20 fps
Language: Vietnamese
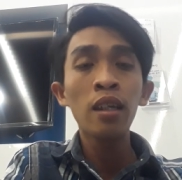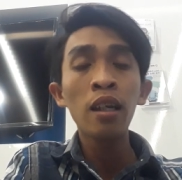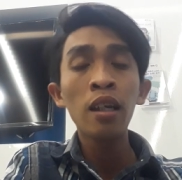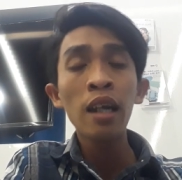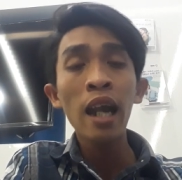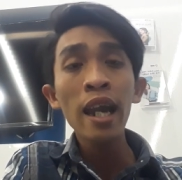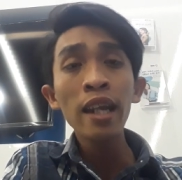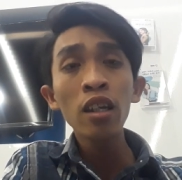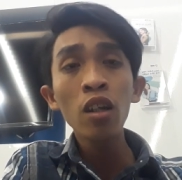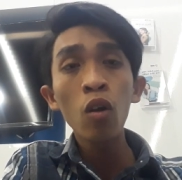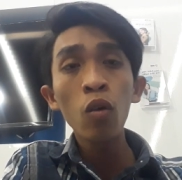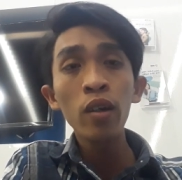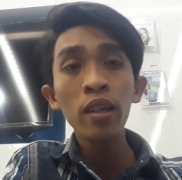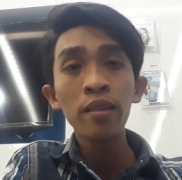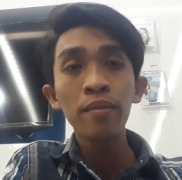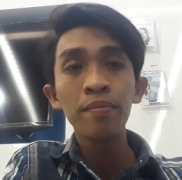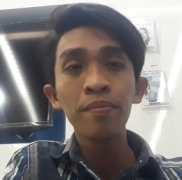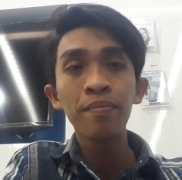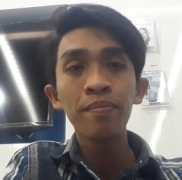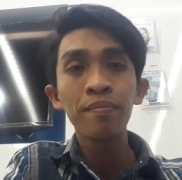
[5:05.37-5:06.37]
cái tôi
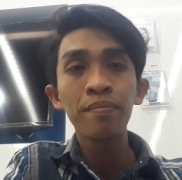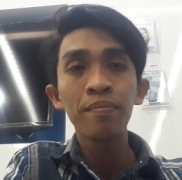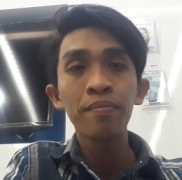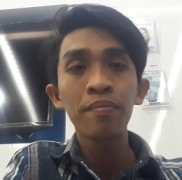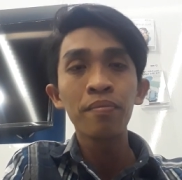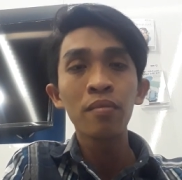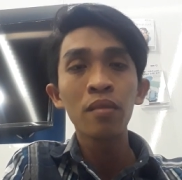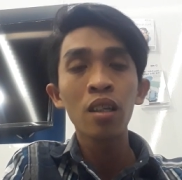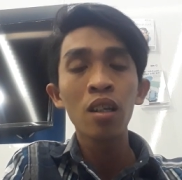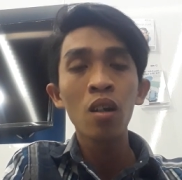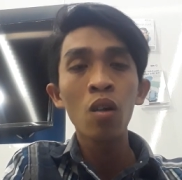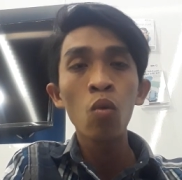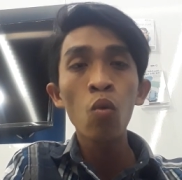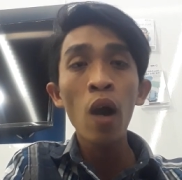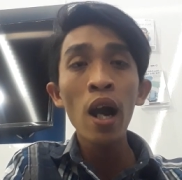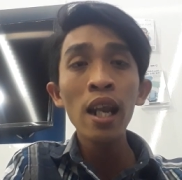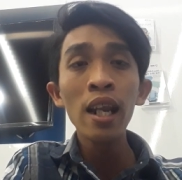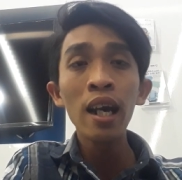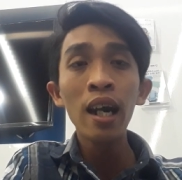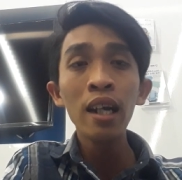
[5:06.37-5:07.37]

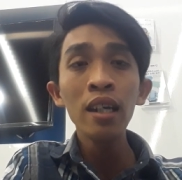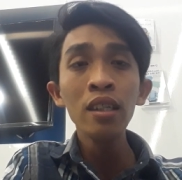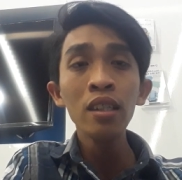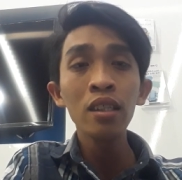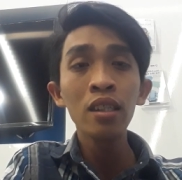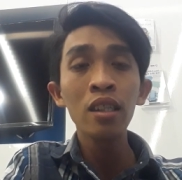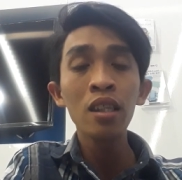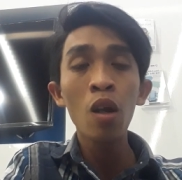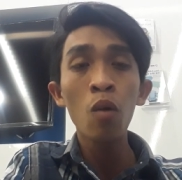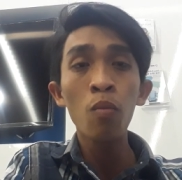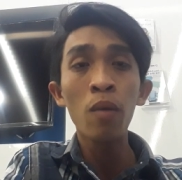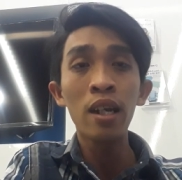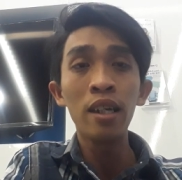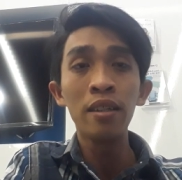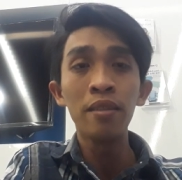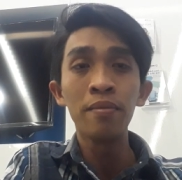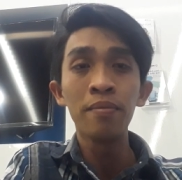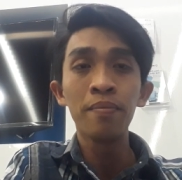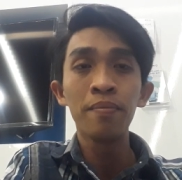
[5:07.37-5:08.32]
quá lớn trong mình